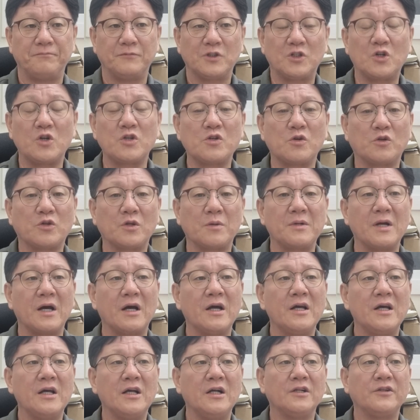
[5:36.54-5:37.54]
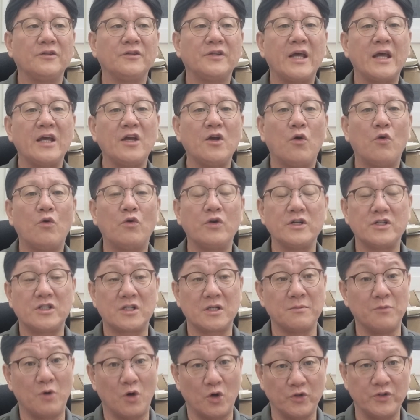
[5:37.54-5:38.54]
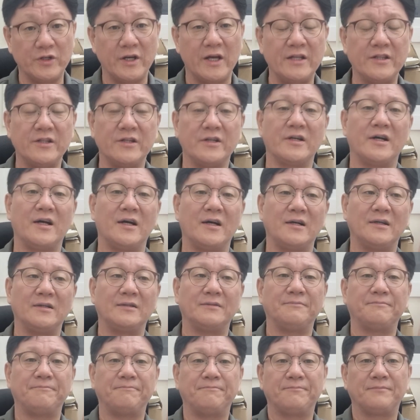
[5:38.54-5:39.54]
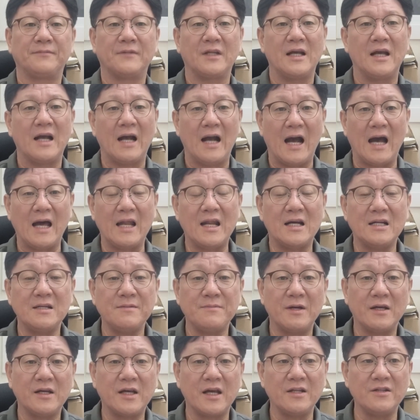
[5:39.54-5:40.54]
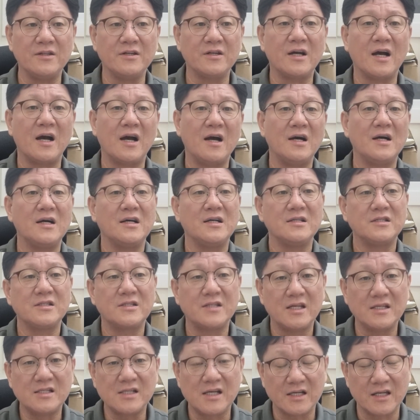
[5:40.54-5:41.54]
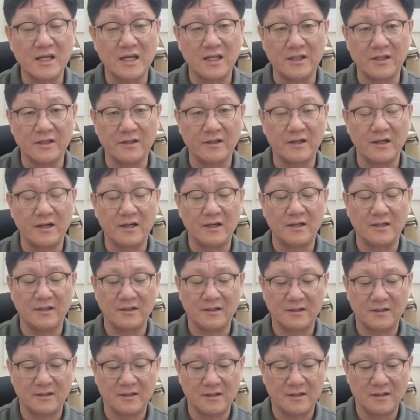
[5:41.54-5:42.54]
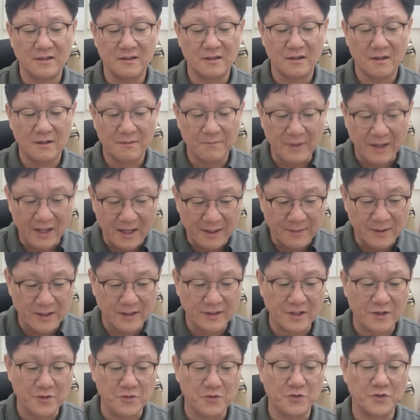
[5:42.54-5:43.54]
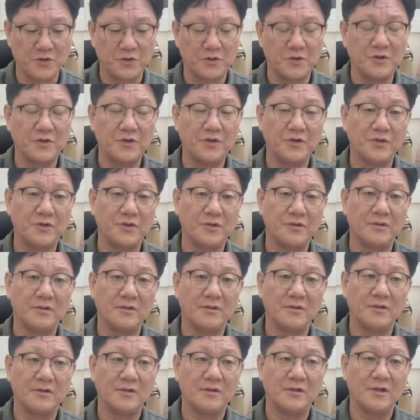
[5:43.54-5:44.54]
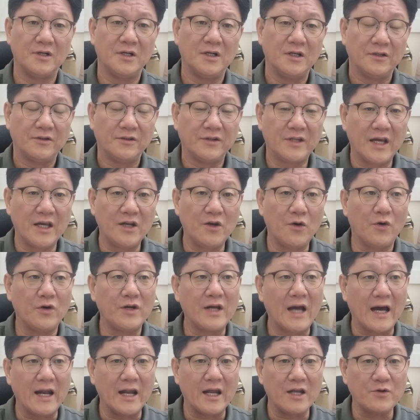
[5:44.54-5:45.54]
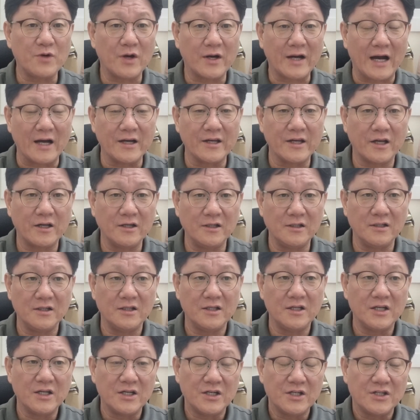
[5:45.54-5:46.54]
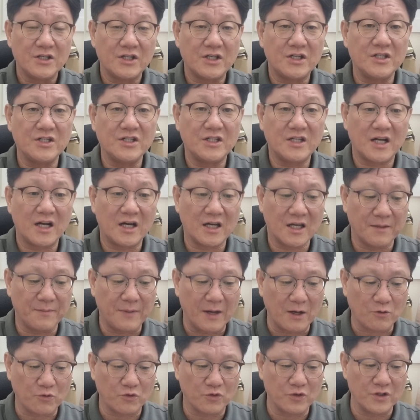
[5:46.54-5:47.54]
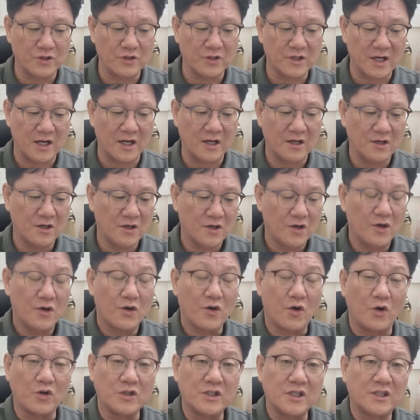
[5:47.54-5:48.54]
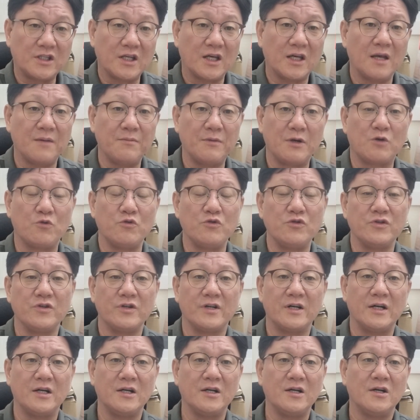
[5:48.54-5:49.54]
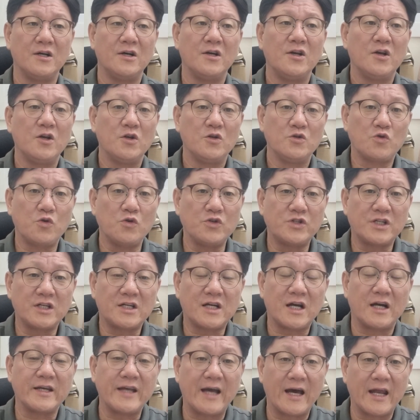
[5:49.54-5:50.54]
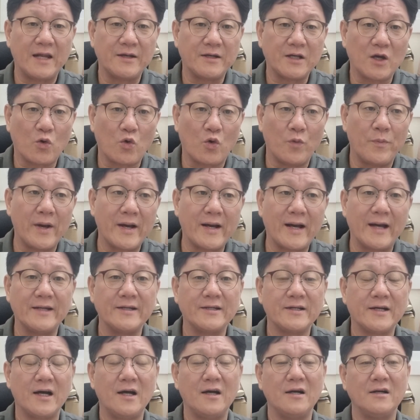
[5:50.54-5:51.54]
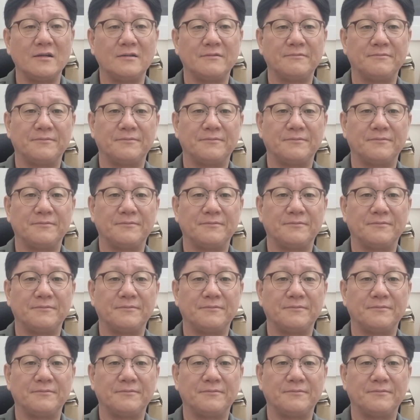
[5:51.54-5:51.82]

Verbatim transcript: 그래서 어떻게 내 영혼이 지금 어디에 있는가? 하나님에게 있는가? 세상에 있는가? 바라봐야 되는 거죠. 내 영혼이 하나님과 관계를 신실하게 맺고 있는가? 거짓되게 믿고 있는가? 솔직하게 하나님께 고백하는가?